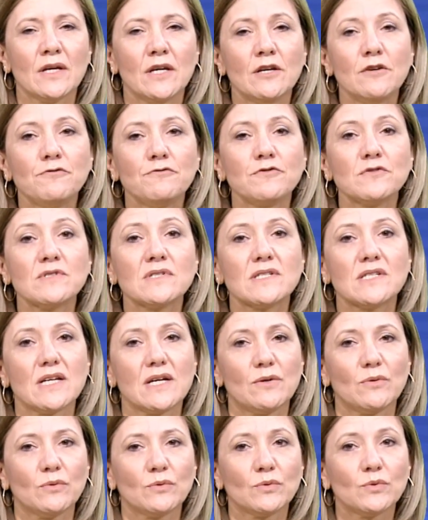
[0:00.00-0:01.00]
em
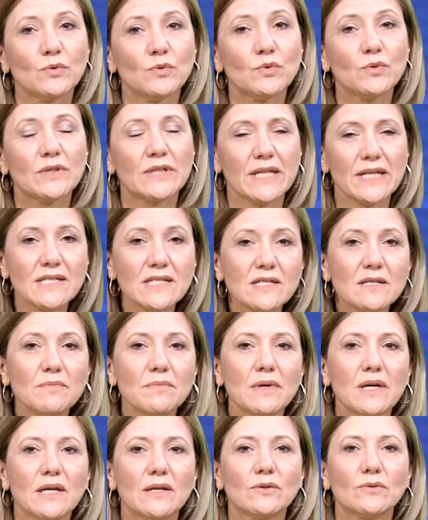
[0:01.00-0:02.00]
função do
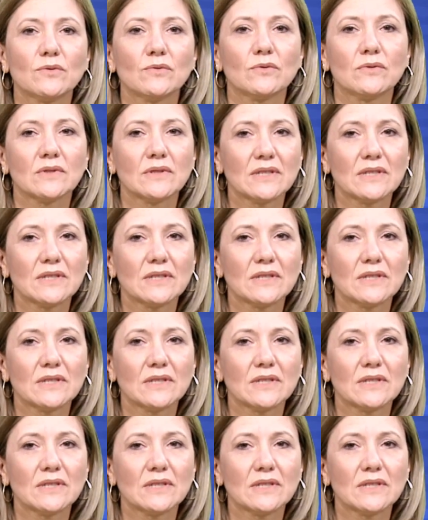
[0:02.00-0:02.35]
crescimento